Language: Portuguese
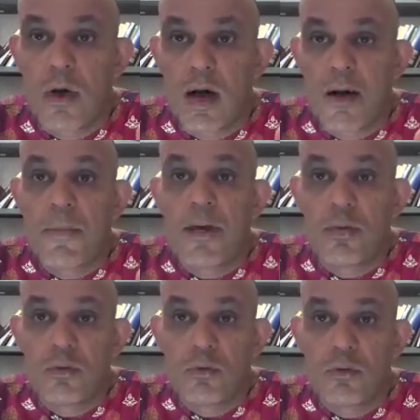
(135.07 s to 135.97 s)
a
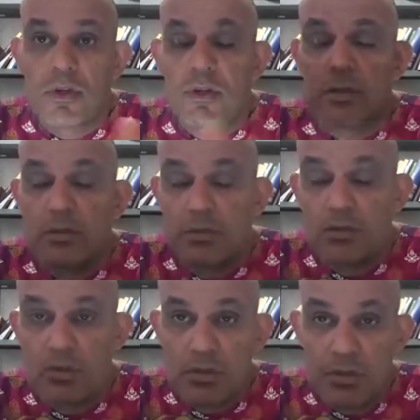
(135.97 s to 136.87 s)
abertura
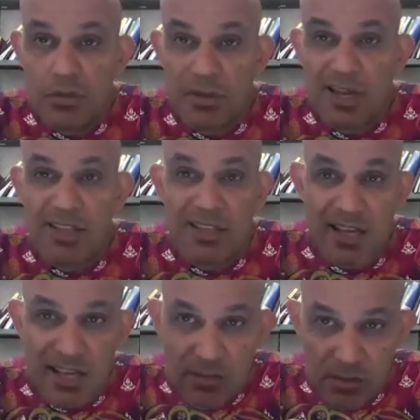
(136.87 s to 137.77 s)
de
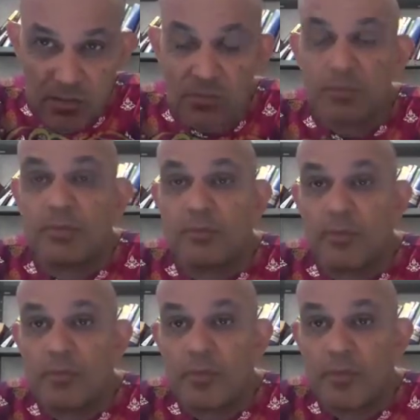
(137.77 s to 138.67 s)
cadastro,
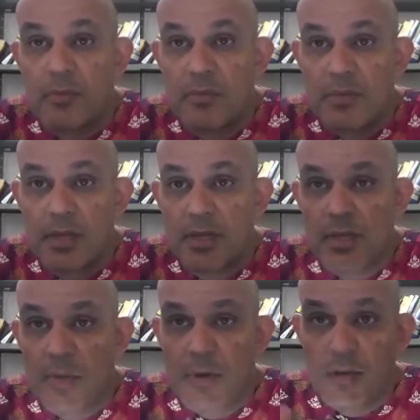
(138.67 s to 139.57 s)
certo?
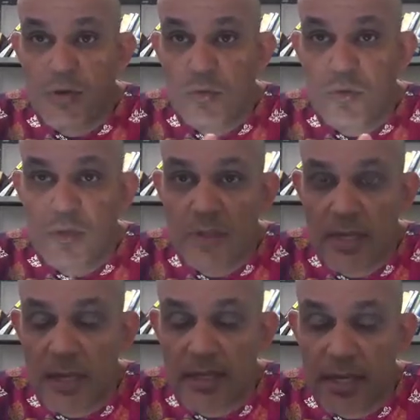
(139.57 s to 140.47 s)
A abertura de
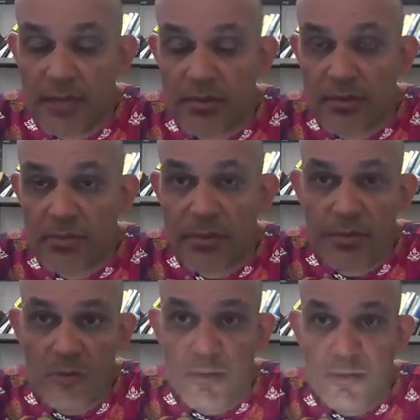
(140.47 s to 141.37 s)
cadastro de
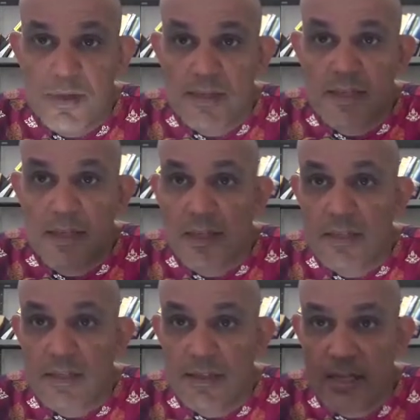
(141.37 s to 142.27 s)
pessoas para se
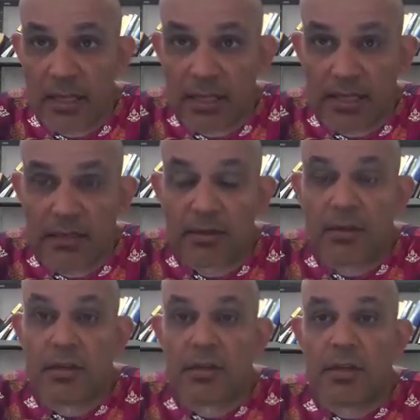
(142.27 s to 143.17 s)
cadastrarem
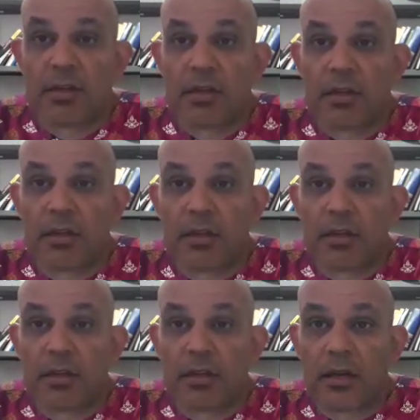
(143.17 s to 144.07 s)

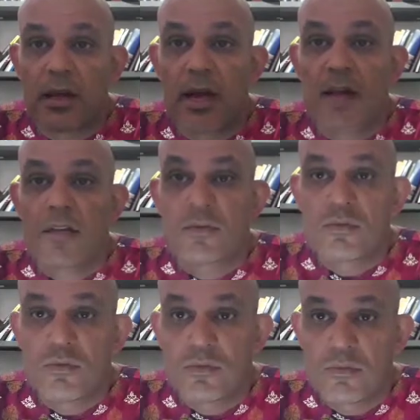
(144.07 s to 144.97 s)
é, caso